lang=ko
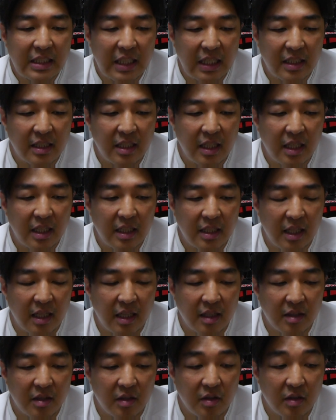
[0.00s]
자세에
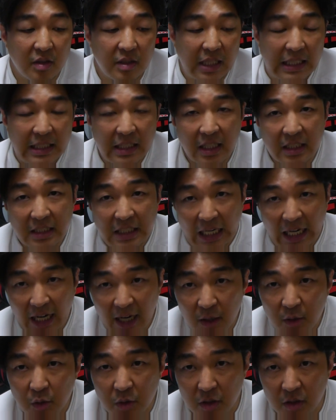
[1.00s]
대해서 상당히 잘
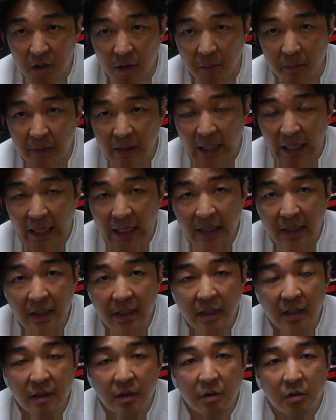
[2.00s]
알고 있을 겁니다.
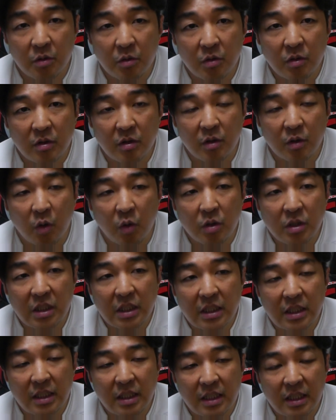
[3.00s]
그리고 그
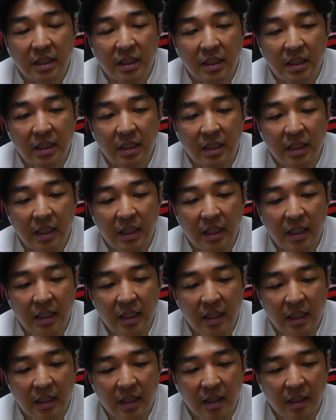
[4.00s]

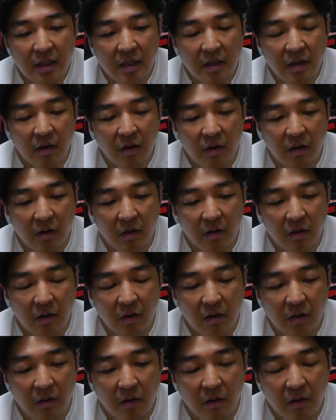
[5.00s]
코치진들이
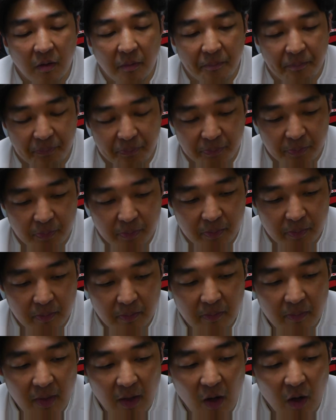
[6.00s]
어,
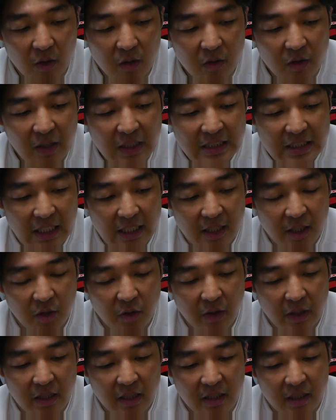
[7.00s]
어떠한
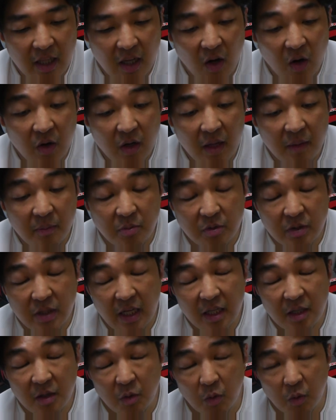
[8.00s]
자세로 했을 때 허리에
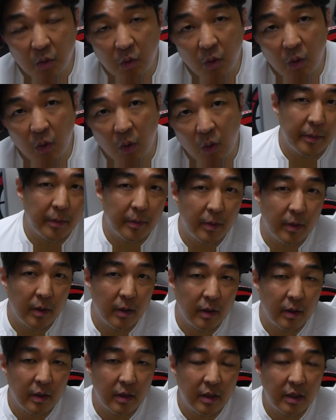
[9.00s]
부상이 오고
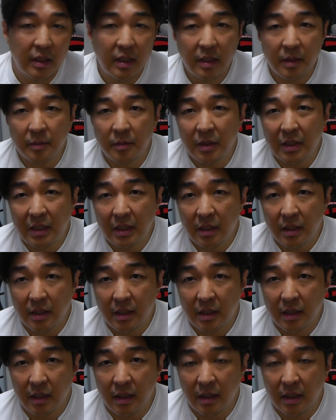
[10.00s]
큰 힘을
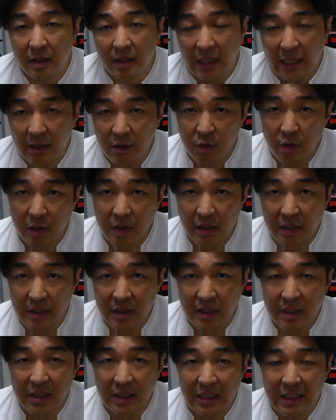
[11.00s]
낼 수
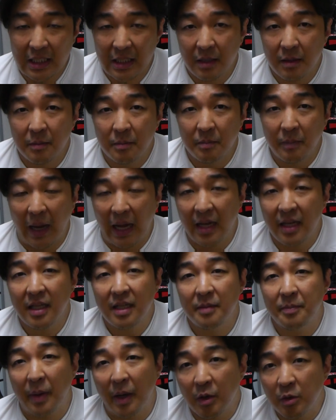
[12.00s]
있는지
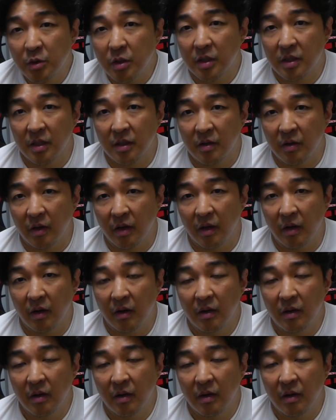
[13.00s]
많이 배우셨을 거예요.